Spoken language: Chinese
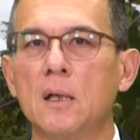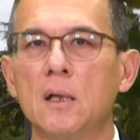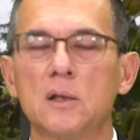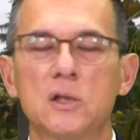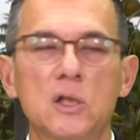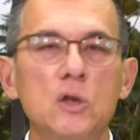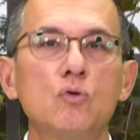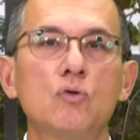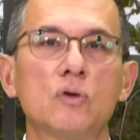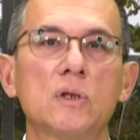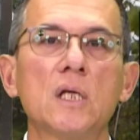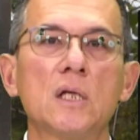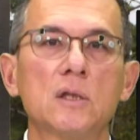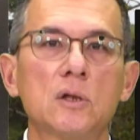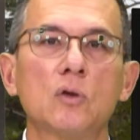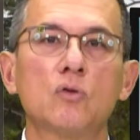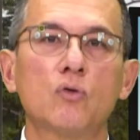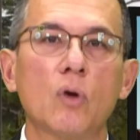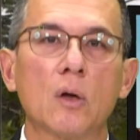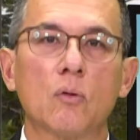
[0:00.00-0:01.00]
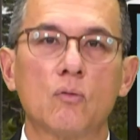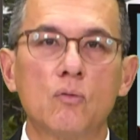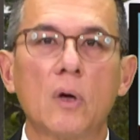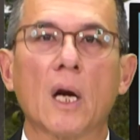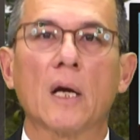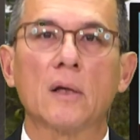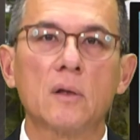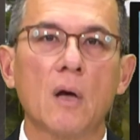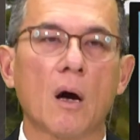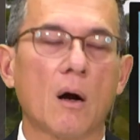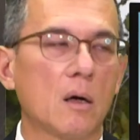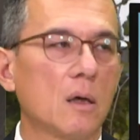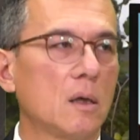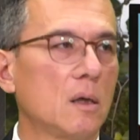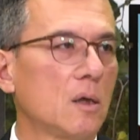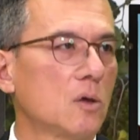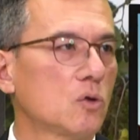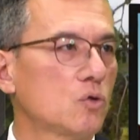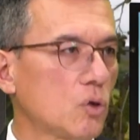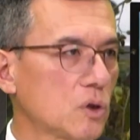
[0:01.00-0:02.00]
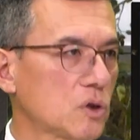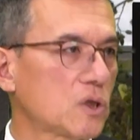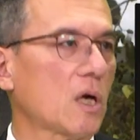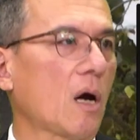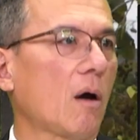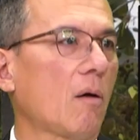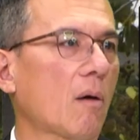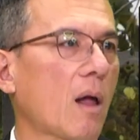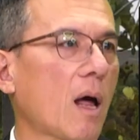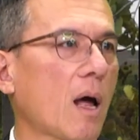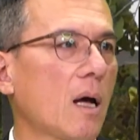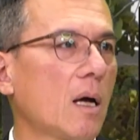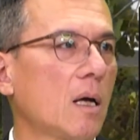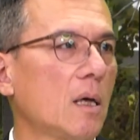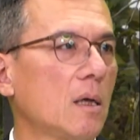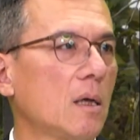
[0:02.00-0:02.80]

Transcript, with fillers: 基础建设对固然要。做桥啦，